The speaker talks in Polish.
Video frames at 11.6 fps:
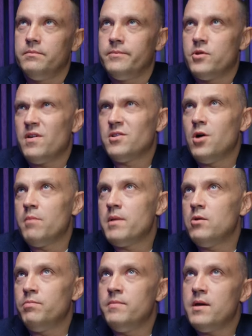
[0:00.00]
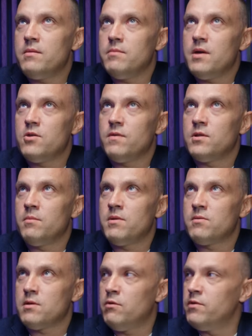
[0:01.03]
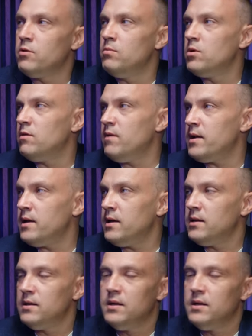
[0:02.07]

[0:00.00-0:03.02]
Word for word: świadomie lub mniej, mniej świadomie zostały wygumkowane